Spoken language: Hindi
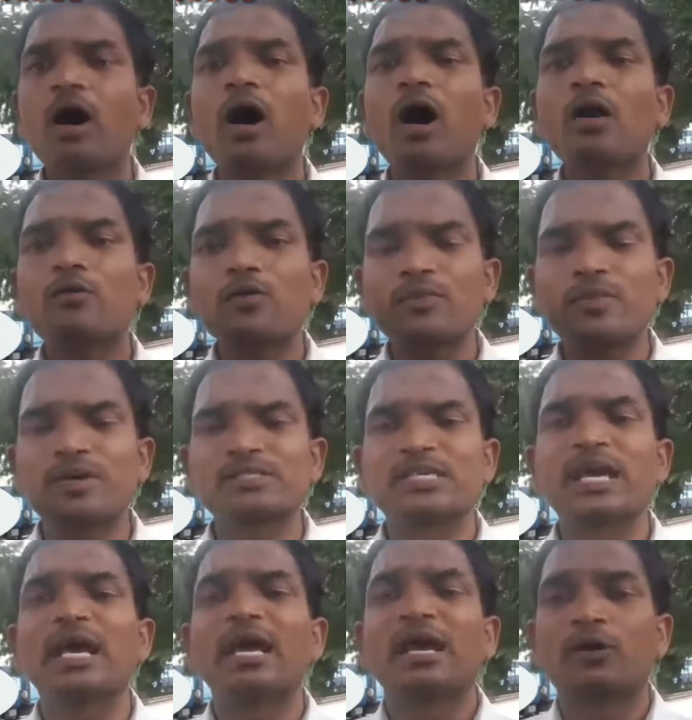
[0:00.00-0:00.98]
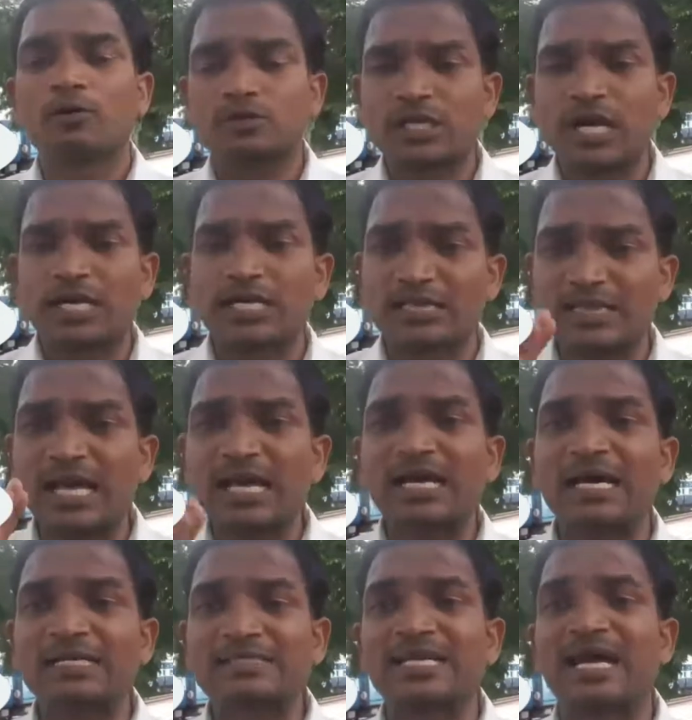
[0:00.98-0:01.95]
और उनमें से उसका कितना
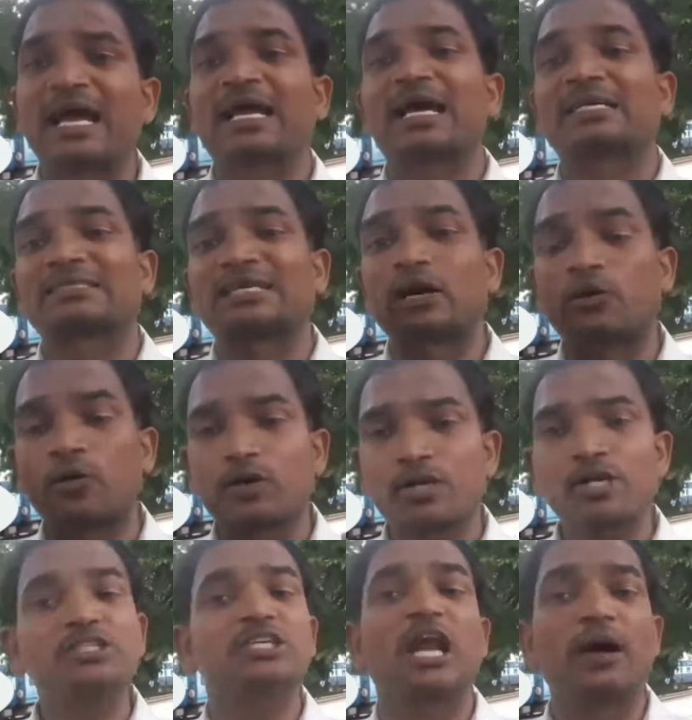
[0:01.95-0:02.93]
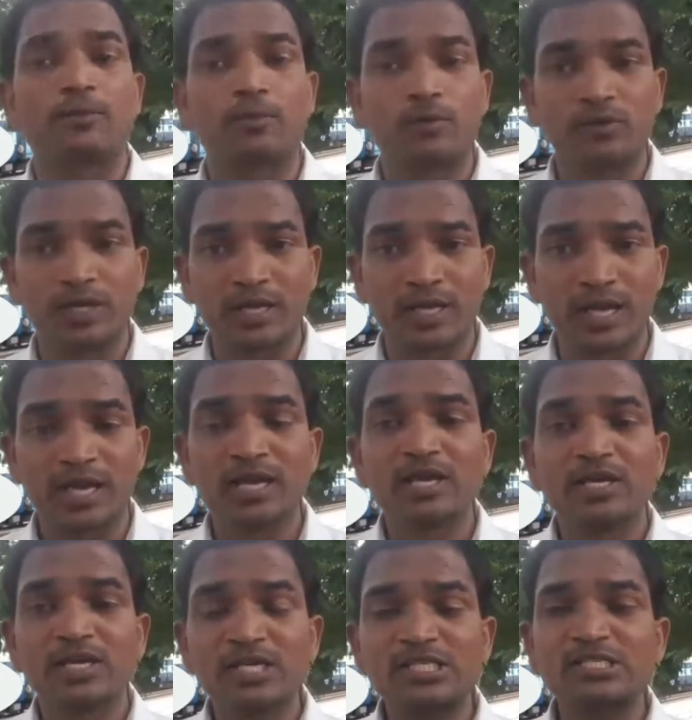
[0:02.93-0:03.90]
खर्चा आएगा इसका कोटेशन आपको
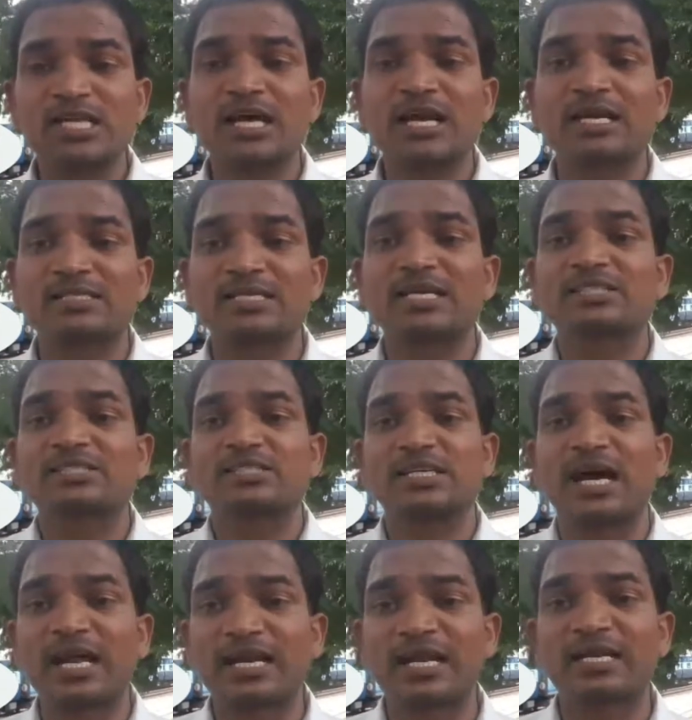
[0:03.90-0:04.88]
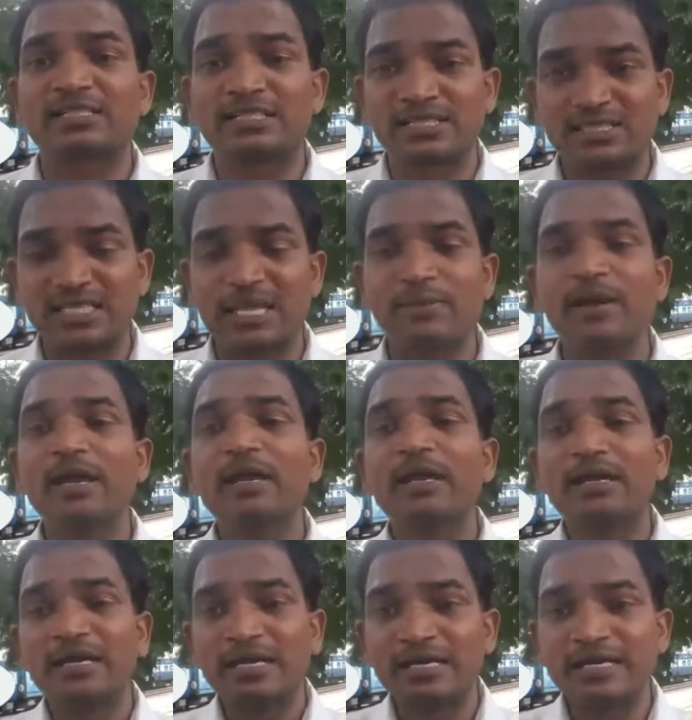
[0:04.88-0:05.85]
देंगे इस तरह से शहर के जितने भी
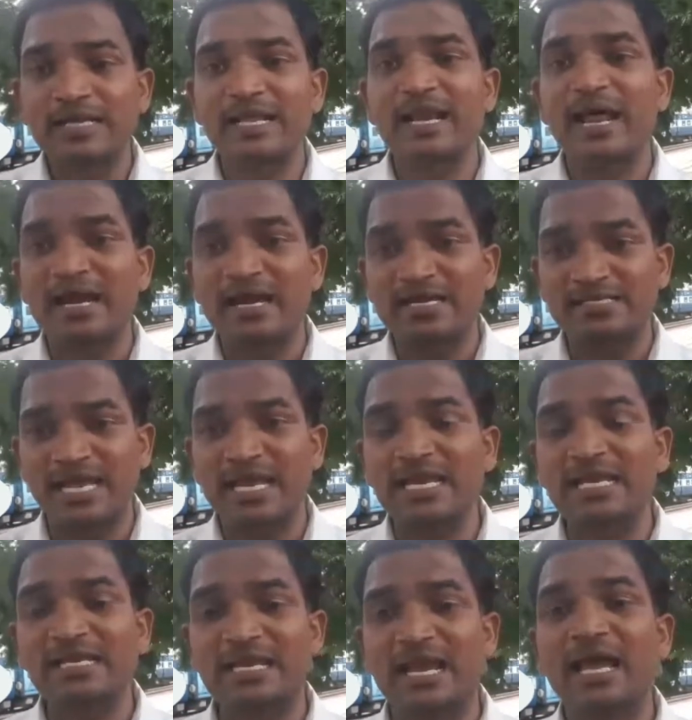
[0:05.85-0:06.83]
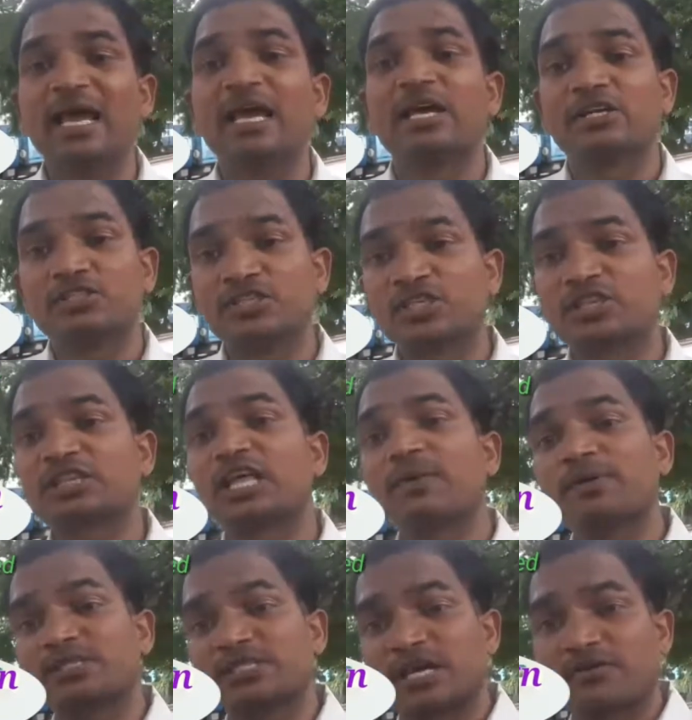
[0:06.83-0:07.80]
इंटीरियर डिज़ाइनिंग के
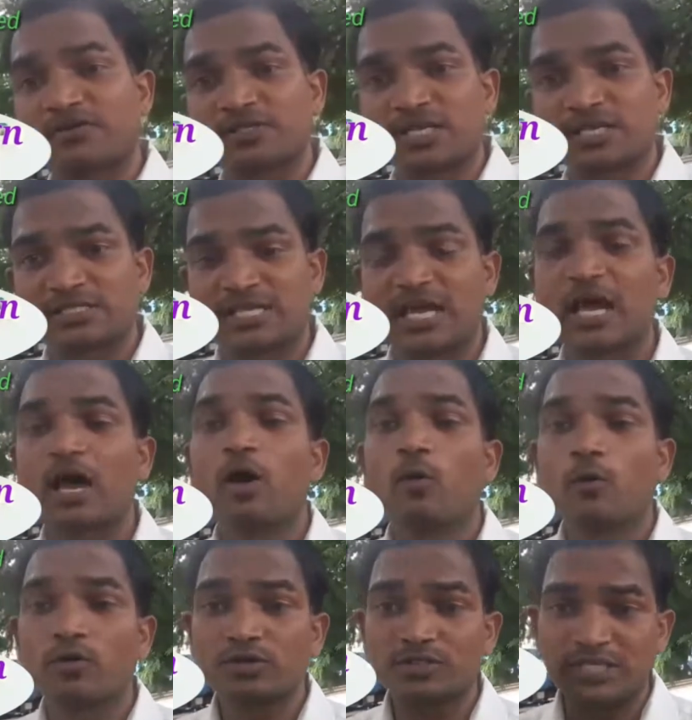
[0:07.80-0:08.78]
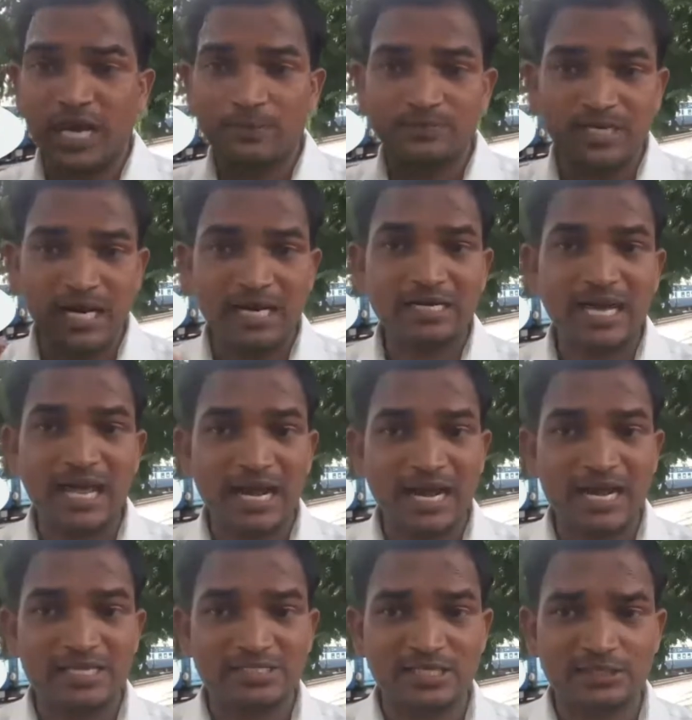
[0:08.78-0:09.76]
जितने भी सर्विसेस हैं उनसे आप
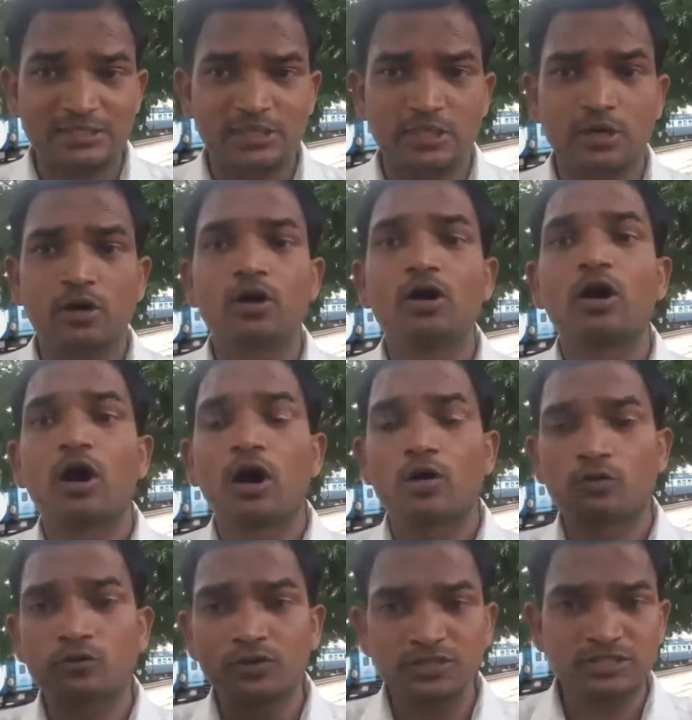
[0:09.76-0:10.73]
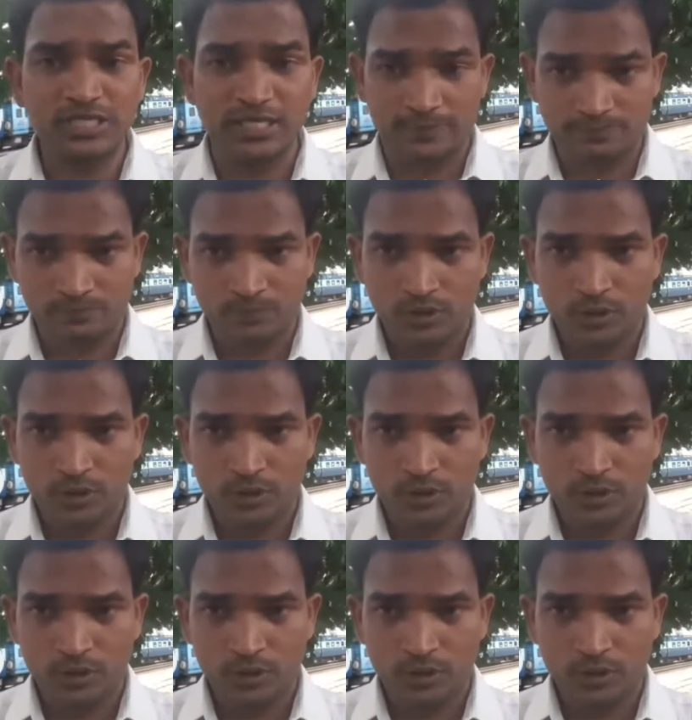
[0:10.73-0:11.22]
जानकारी ले सकते हो और उनसे